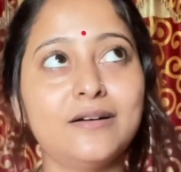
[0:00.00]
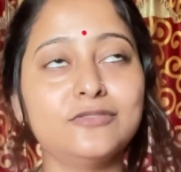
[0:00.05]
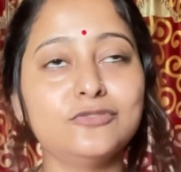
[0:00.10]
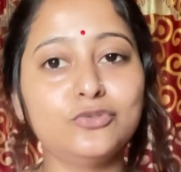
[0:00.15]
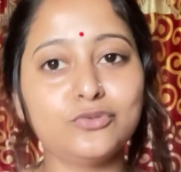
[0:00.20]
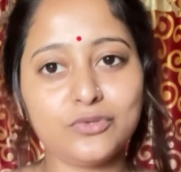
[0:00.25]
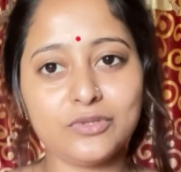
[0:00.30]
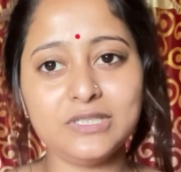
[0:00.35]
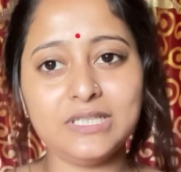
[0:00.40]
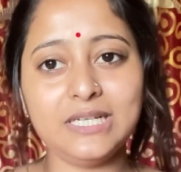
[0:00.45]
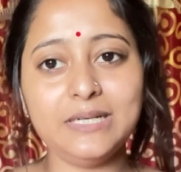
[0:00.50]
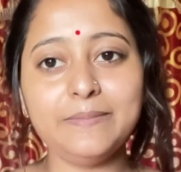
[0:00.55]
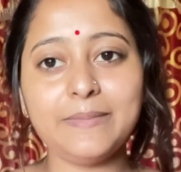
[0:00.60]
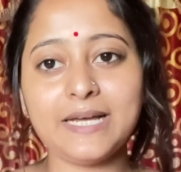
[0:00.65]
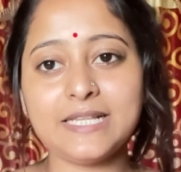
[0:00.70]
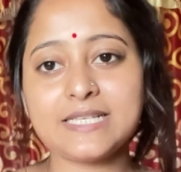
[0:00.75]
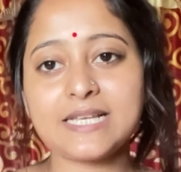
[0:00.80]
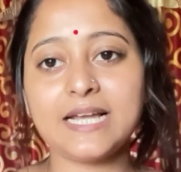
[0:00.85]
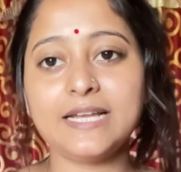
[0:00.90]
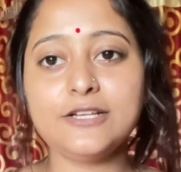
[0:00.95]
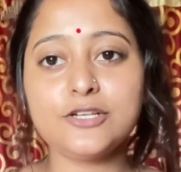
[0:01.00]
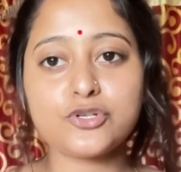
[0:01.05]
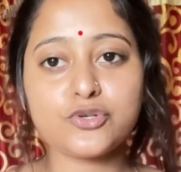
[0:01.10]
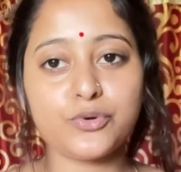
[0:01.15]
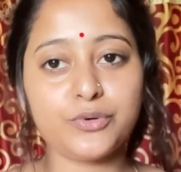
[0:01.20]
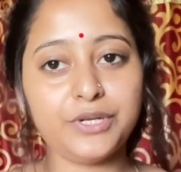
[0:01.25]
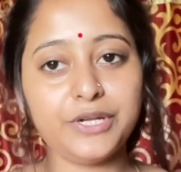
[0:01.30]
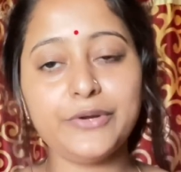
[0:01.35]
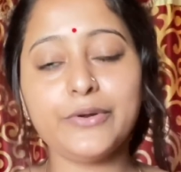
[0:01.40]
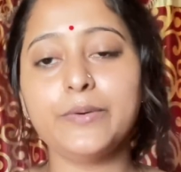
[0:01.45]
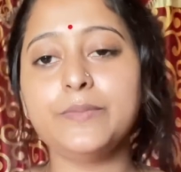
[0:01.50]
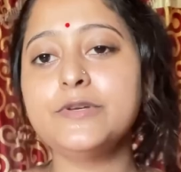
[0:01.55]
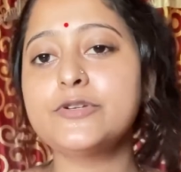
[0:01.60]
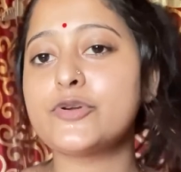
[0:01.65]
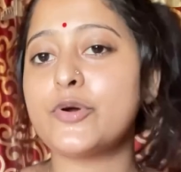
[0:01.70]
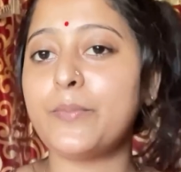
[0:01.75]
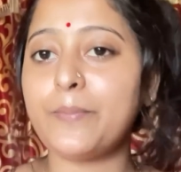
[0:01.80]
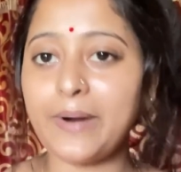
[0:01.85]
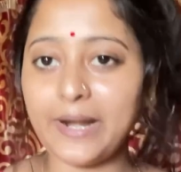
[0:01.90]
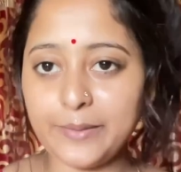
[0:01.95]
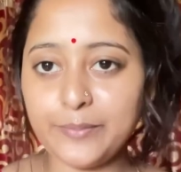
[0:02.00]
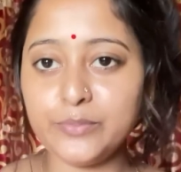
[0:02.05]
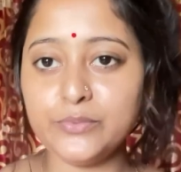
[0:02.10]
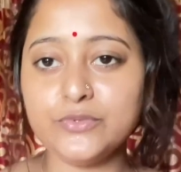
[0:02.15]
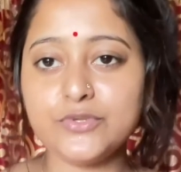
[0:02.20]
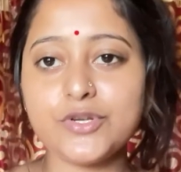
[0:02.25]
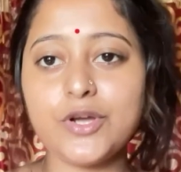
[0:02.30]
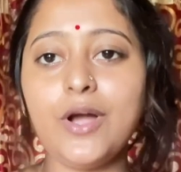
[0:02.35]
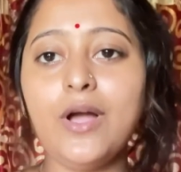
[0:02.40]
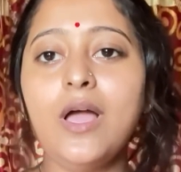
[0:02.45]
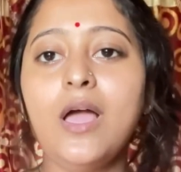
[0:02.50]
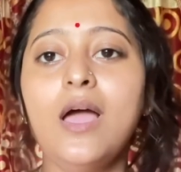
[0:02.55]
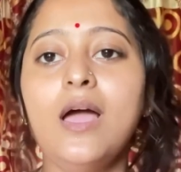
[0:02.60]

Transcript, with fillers: দুটো দিন মাঝখানে শনি রবি সোমবারে পুজো